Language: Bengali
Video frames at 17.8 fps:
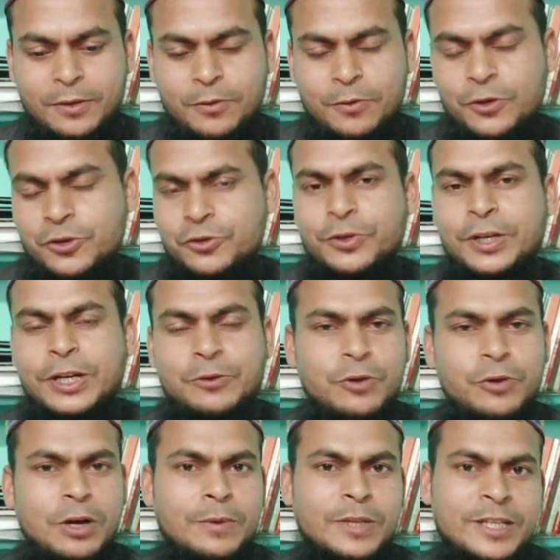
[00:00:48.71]
কষ্ট করে
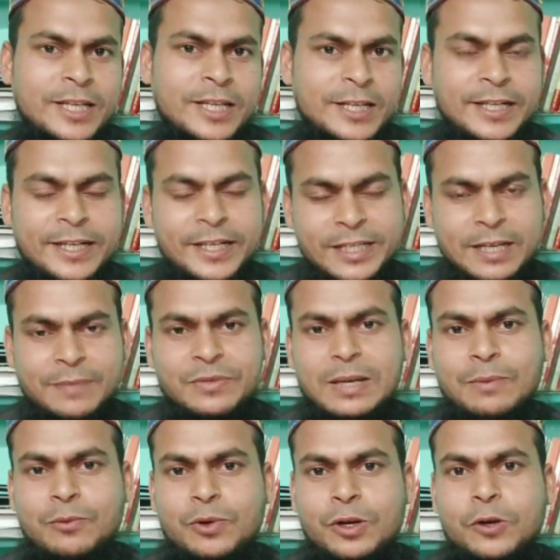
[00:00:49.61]
একটু আমাদের চ্যানেলটিকে
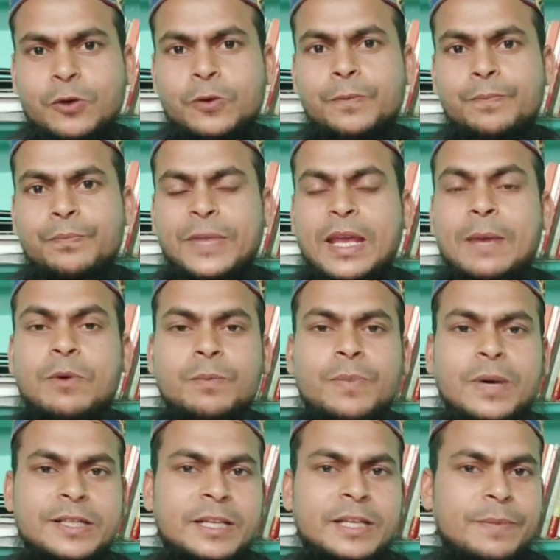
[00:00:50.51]
সাবস্ক্রাইব করে রাখুন এবং
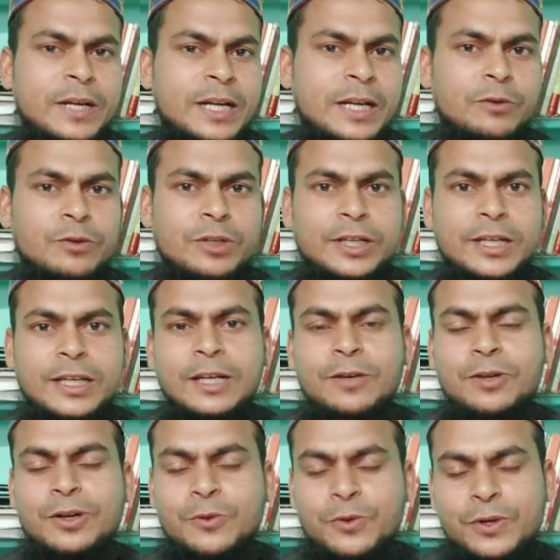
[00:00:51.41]
পাশের বেলাইকনে ক্লিক
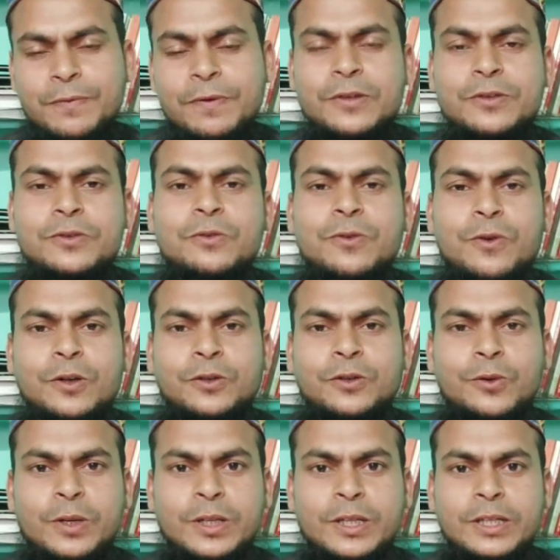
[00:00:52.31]
করে নোটিফিকেশন অন
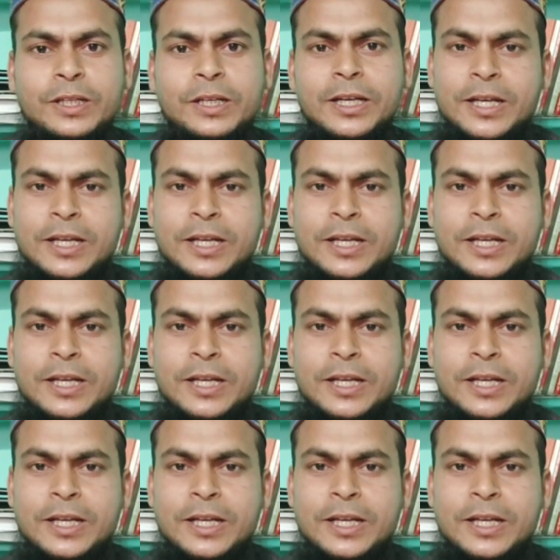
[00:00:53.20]
করে দিন